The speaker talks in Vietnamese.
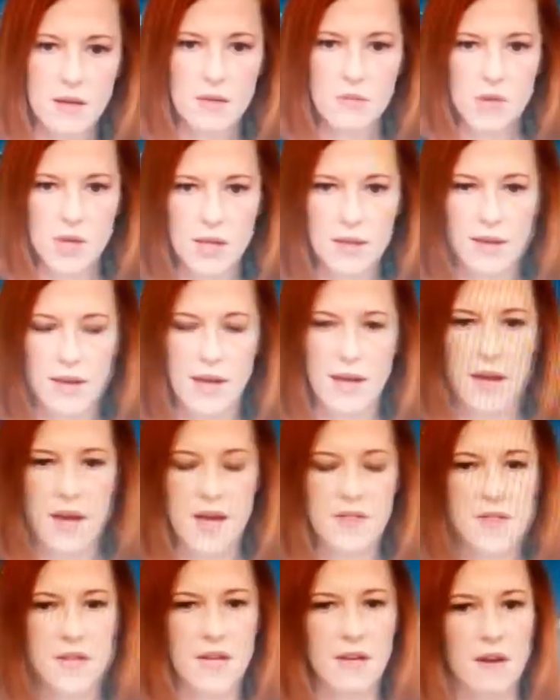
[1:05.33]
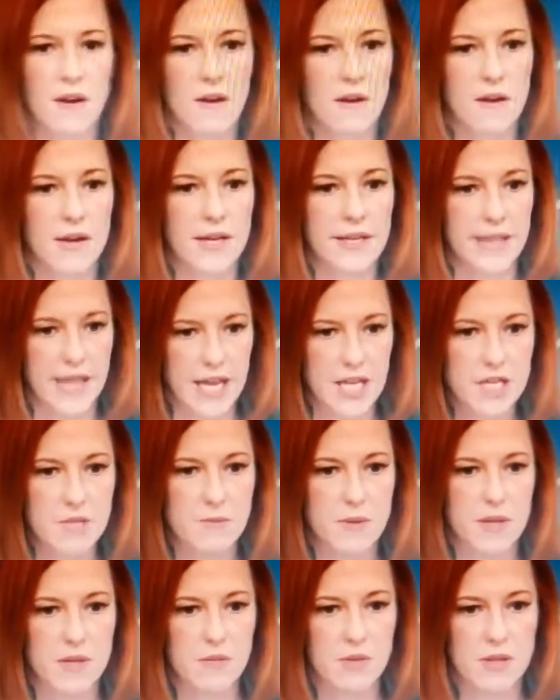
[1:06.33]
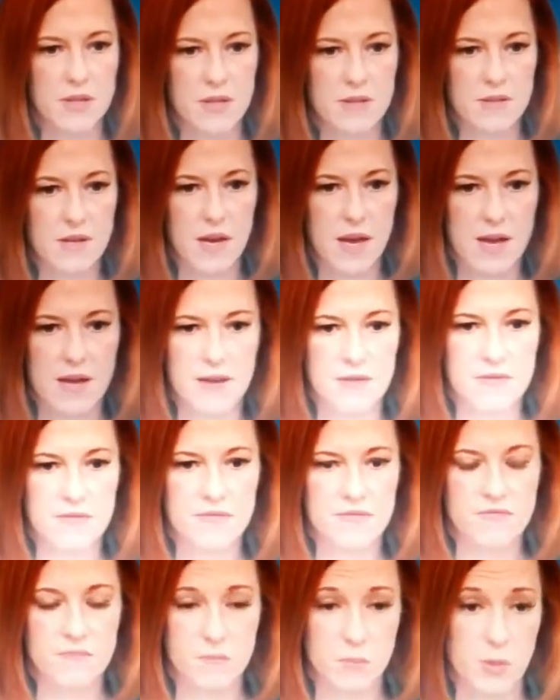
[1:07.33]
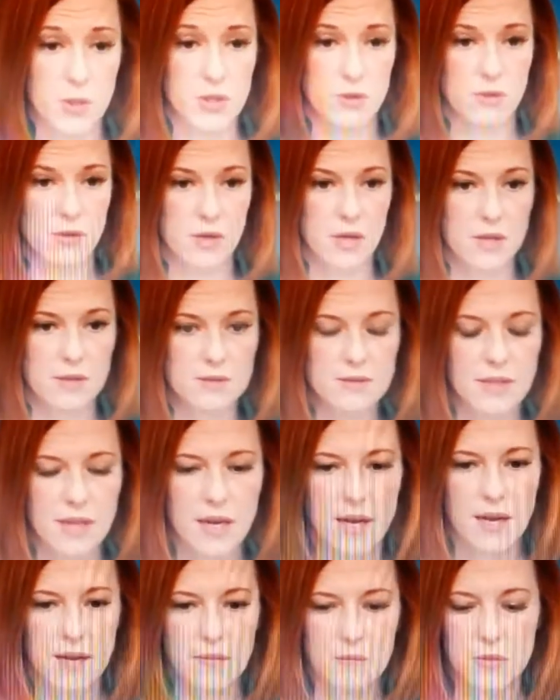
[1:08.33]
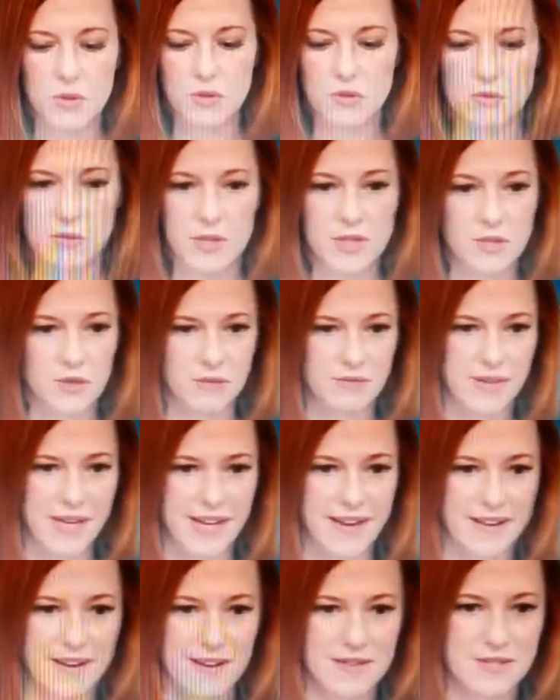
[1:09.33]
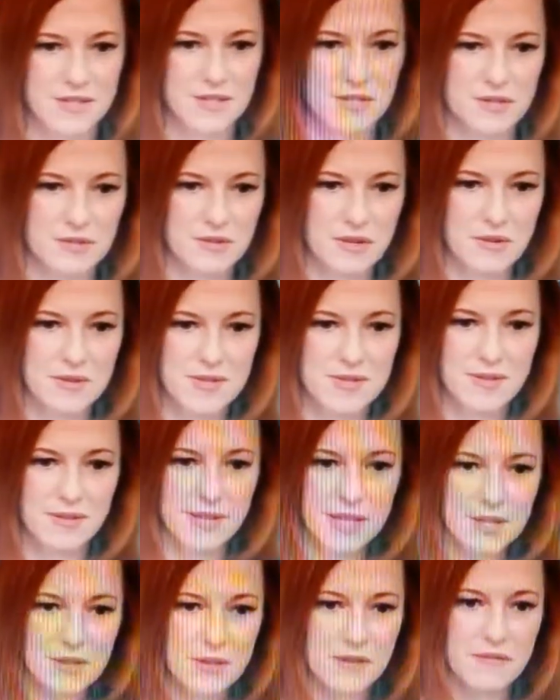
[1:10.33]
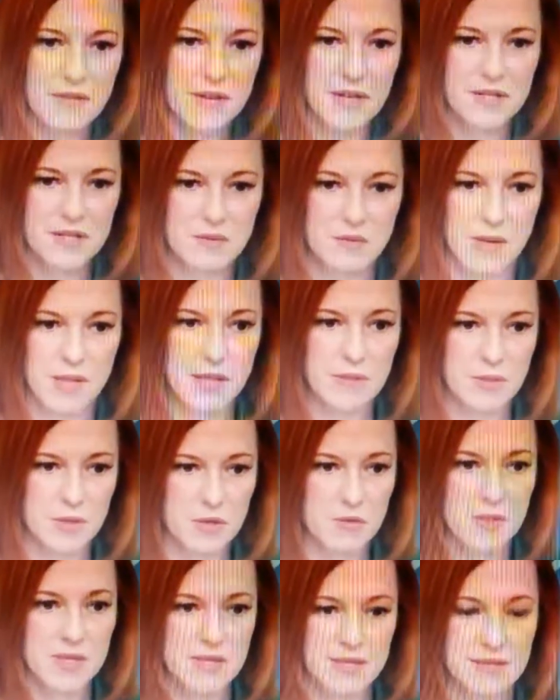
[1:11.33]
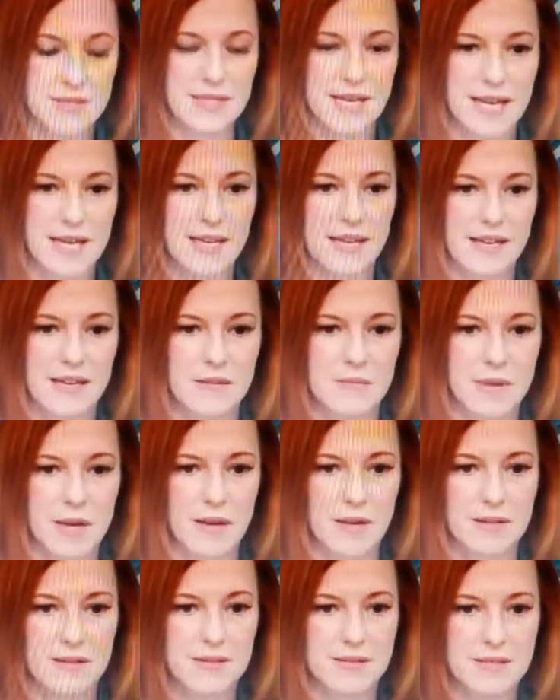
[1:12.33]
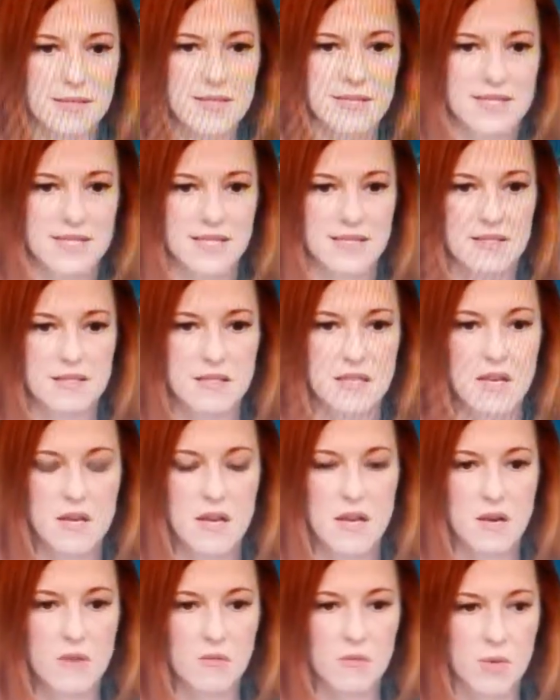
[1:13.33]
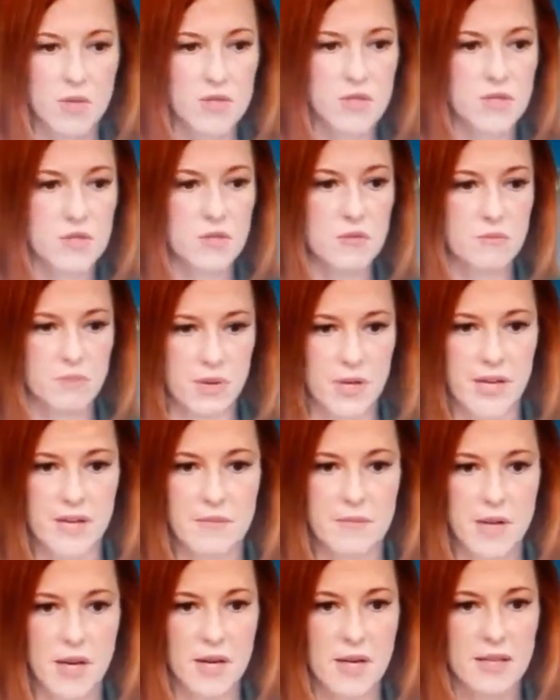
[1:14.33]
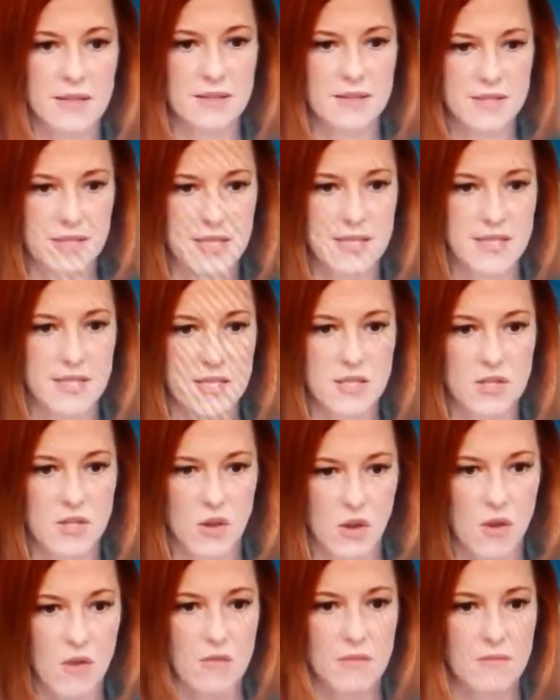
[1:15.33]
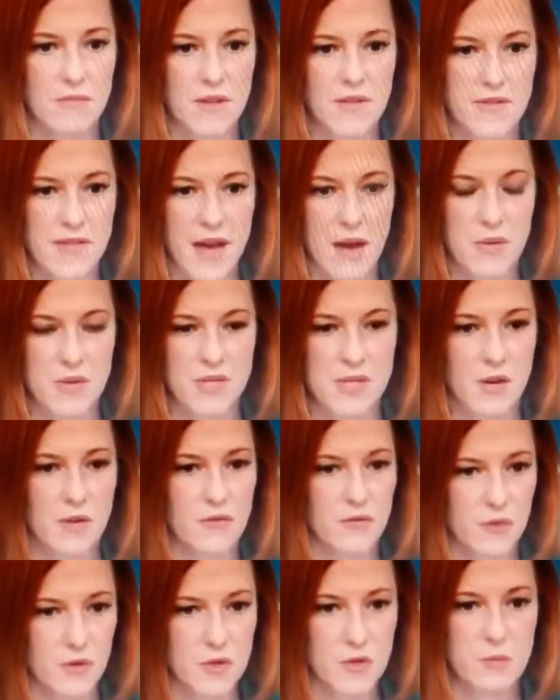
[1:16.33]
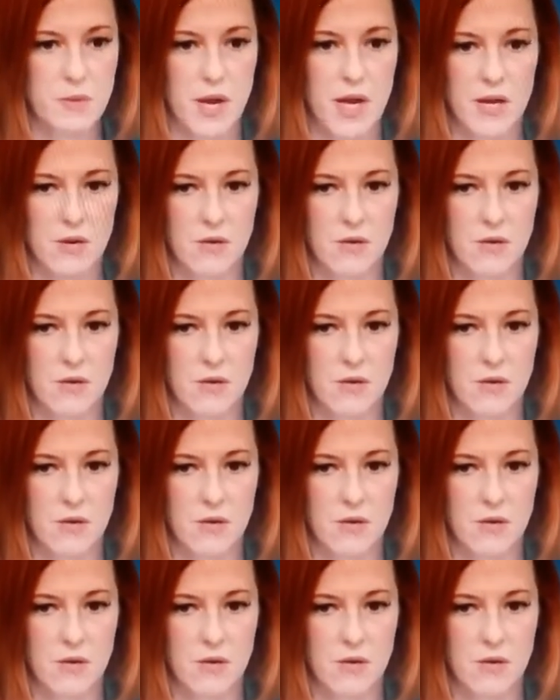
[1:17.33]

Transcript: không tán thành với ý kiến này. Bà nói, Tổng thống không có kế hoạch điều quân đội tới chiến đấu với Nga. Ông cho rằng điều đó không nằm trong những lợi ích an ninh quốc gia của chúng tôi, cũng như lợi ích của người dân Mỹ.